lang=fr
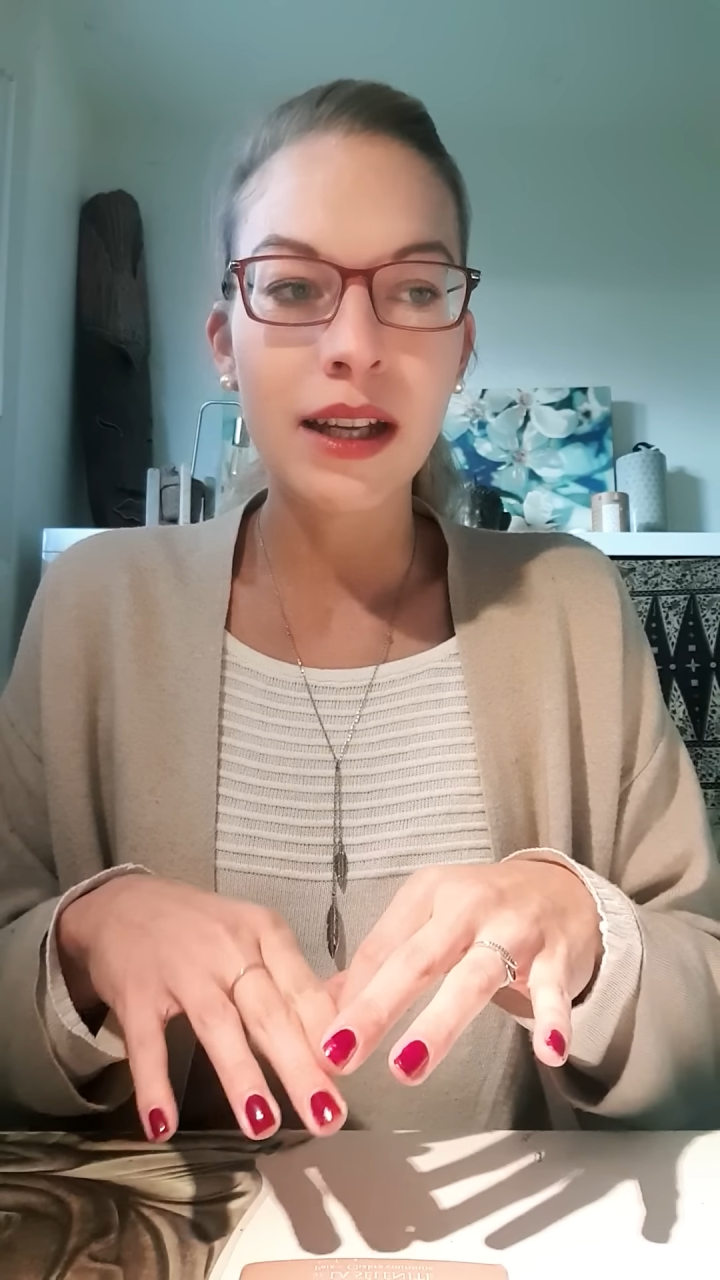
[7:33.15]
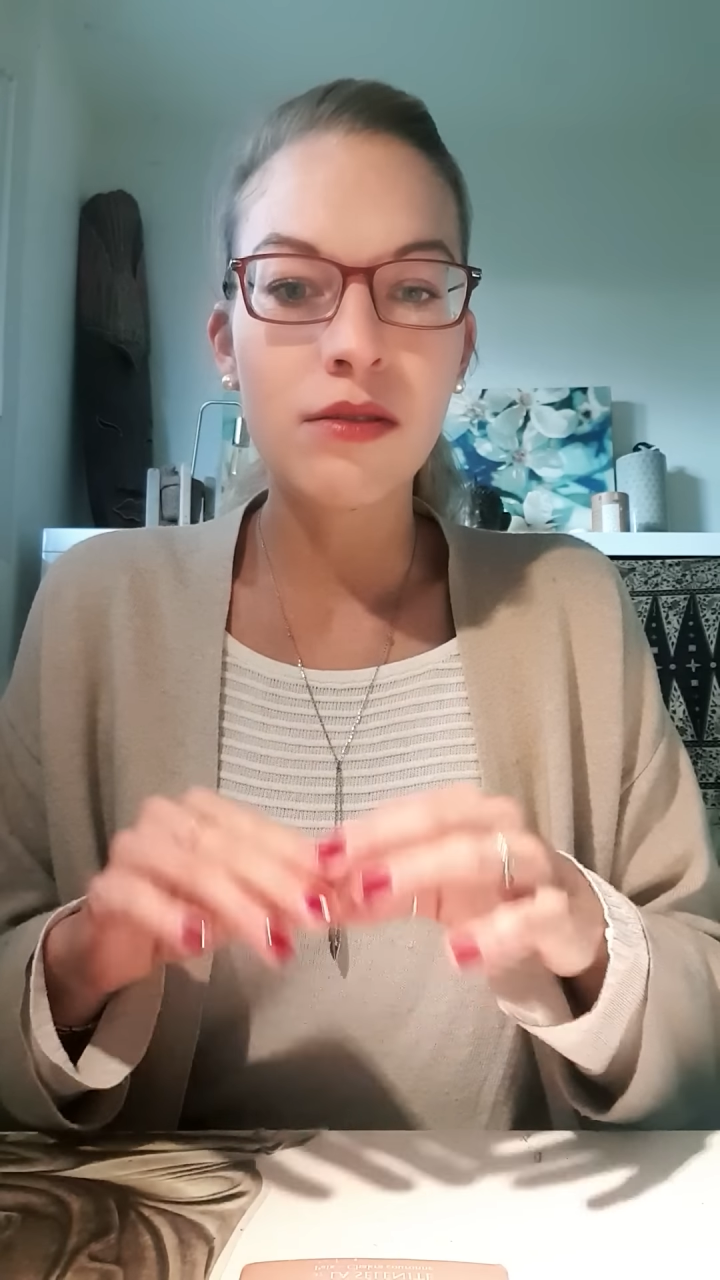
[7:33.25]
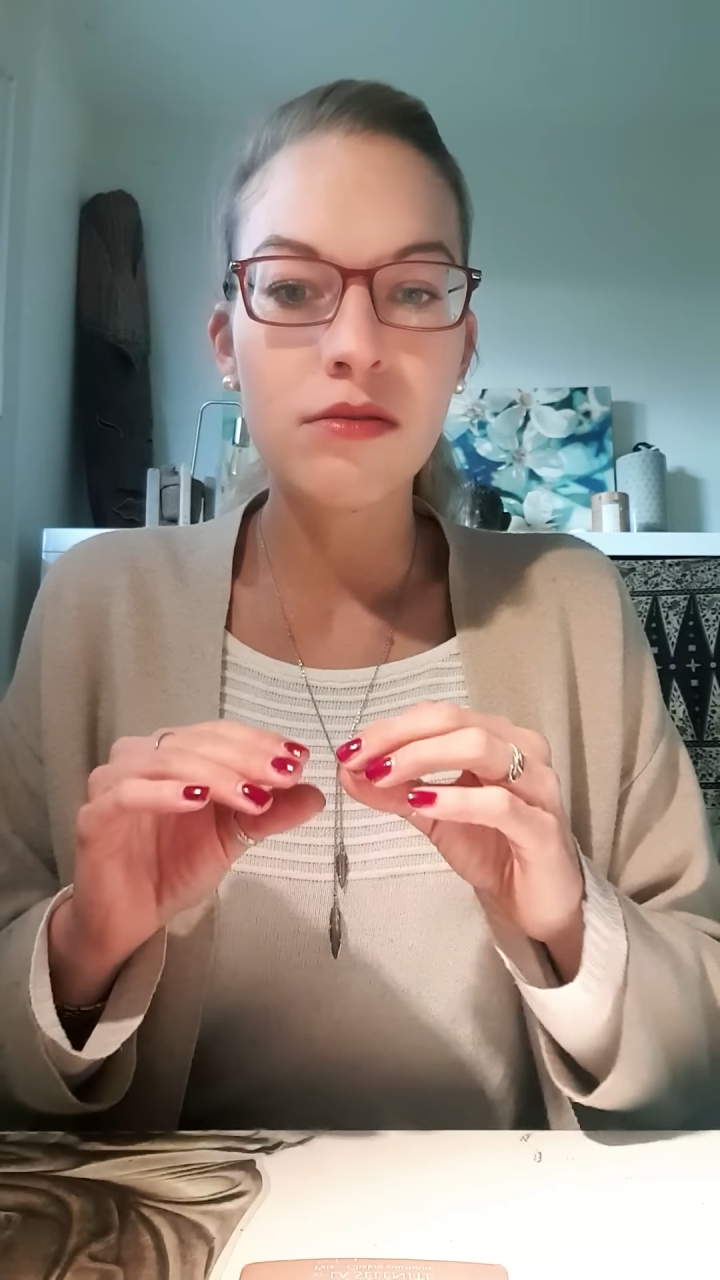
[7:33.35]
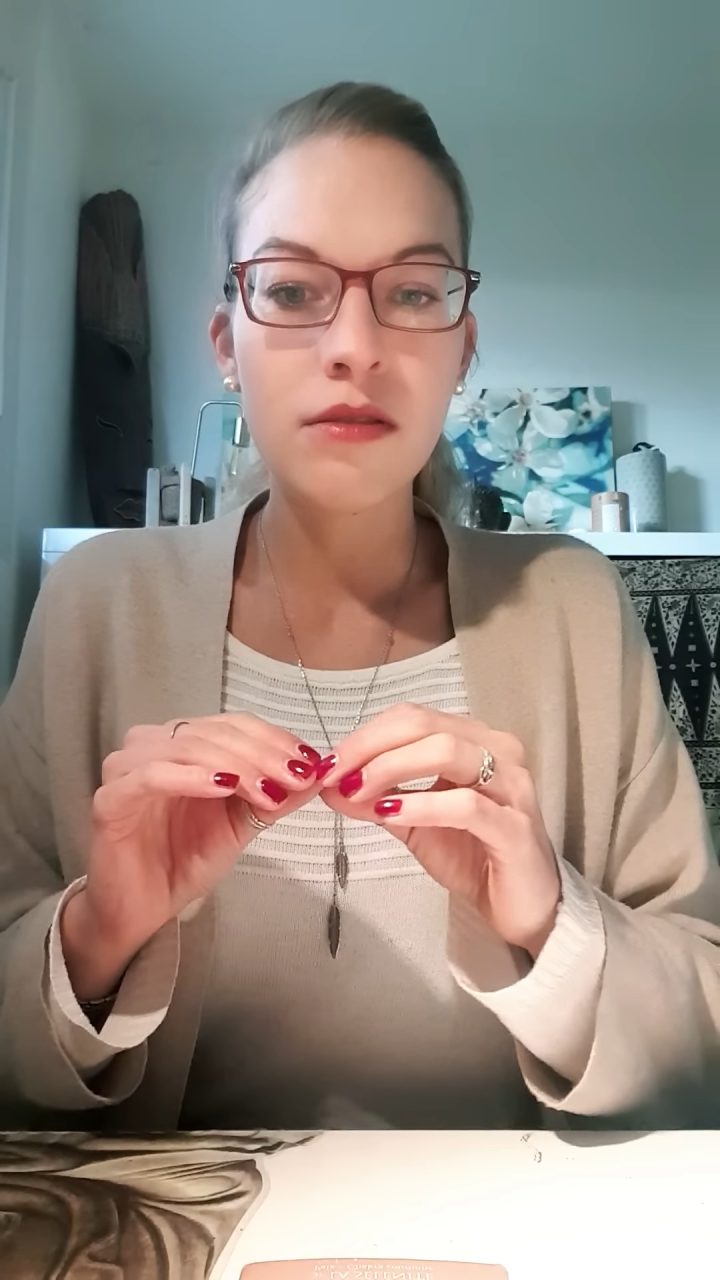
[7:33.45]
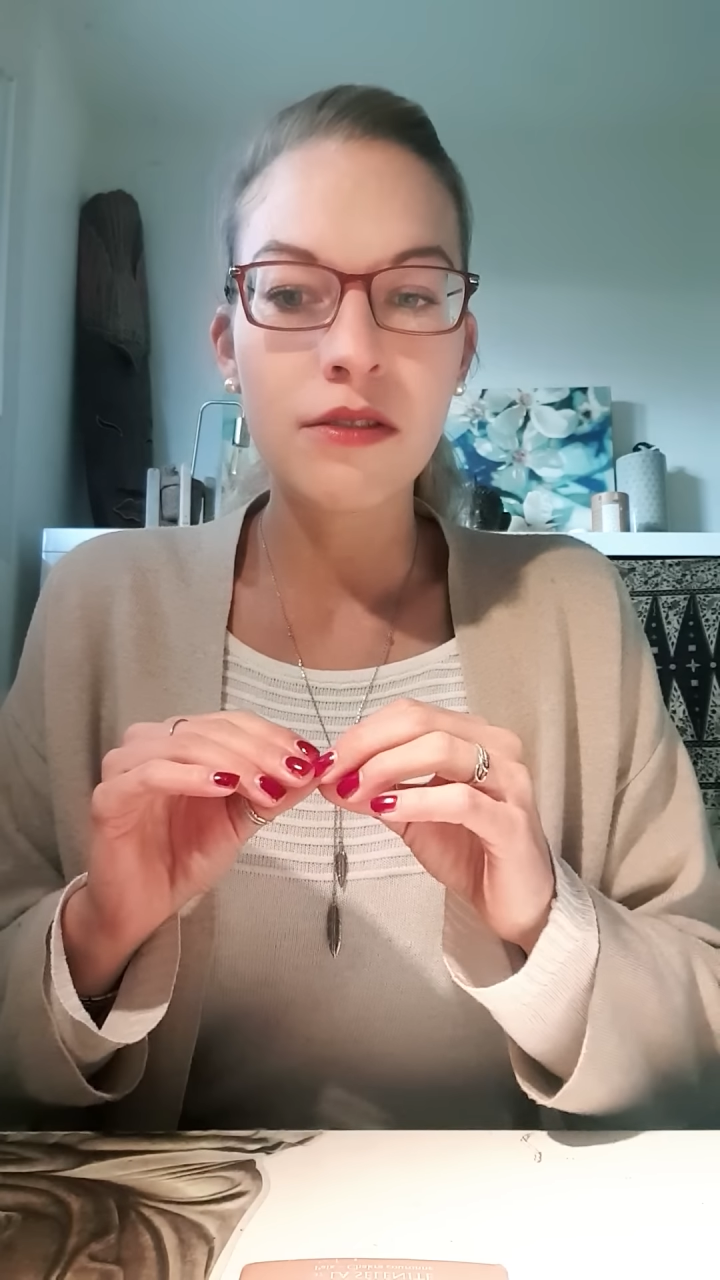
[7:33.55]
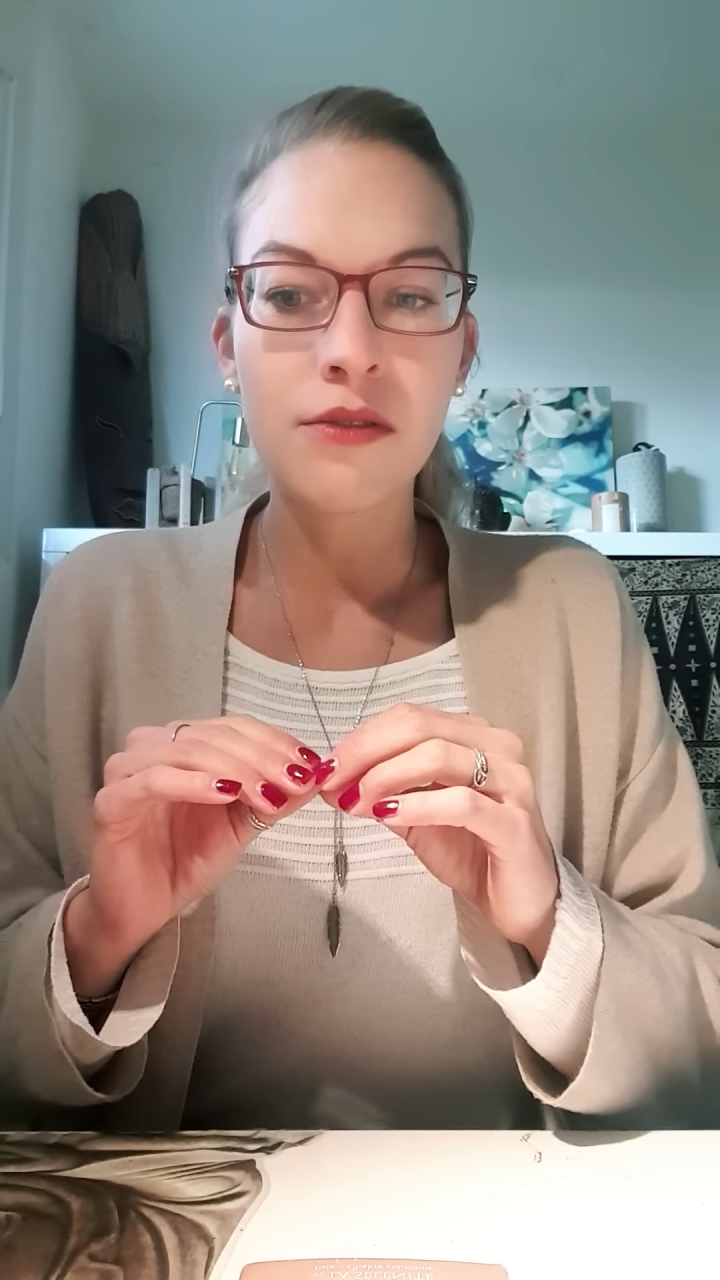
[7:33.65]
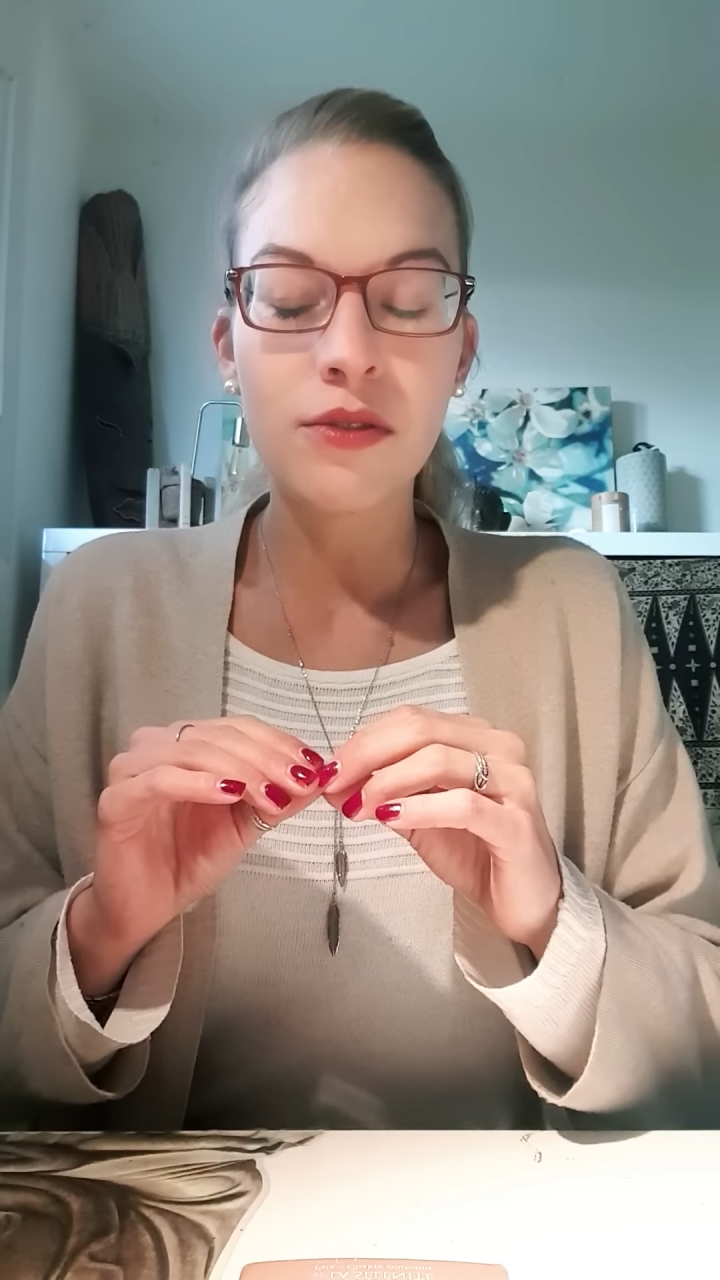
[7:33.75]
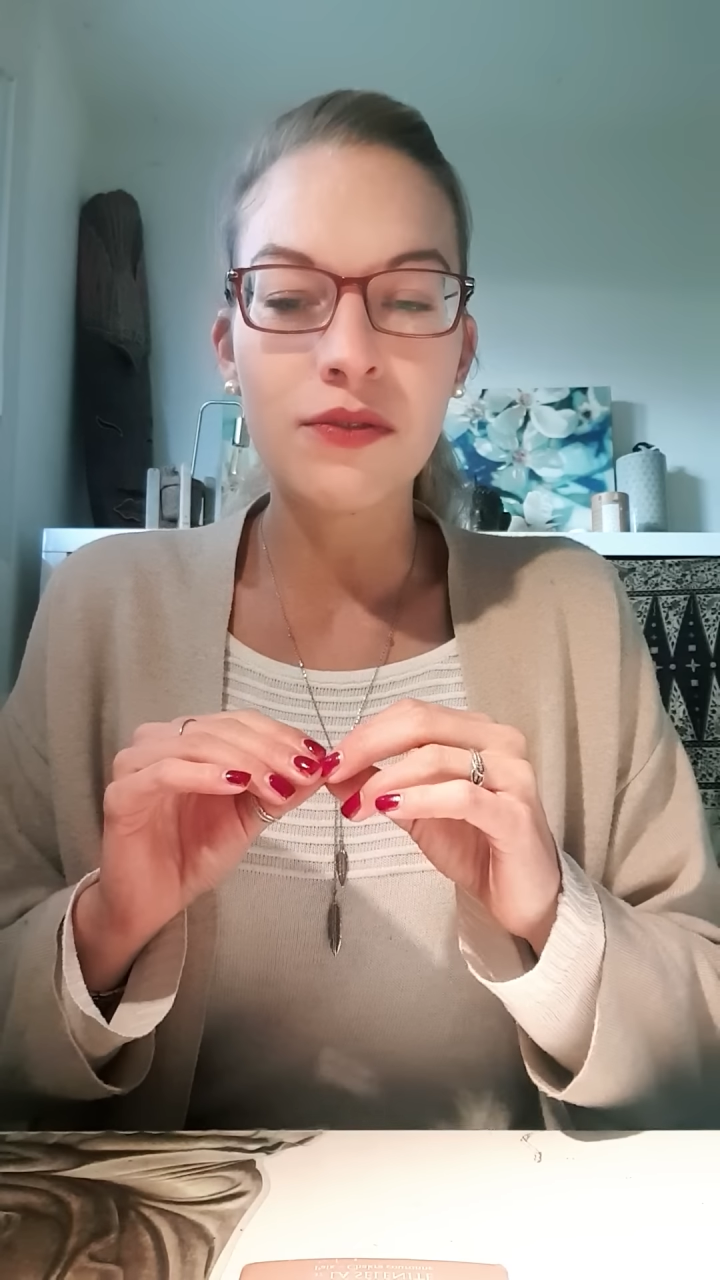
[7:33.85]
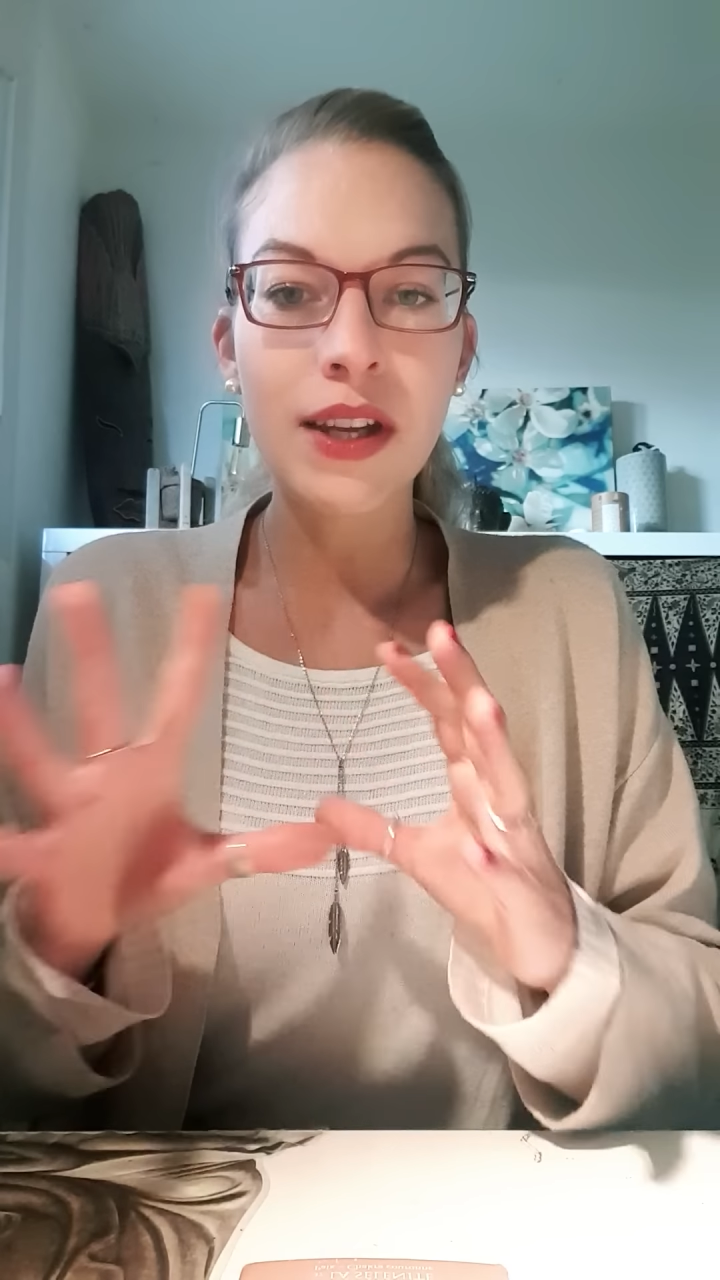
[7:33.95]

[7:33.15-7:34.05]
à coup une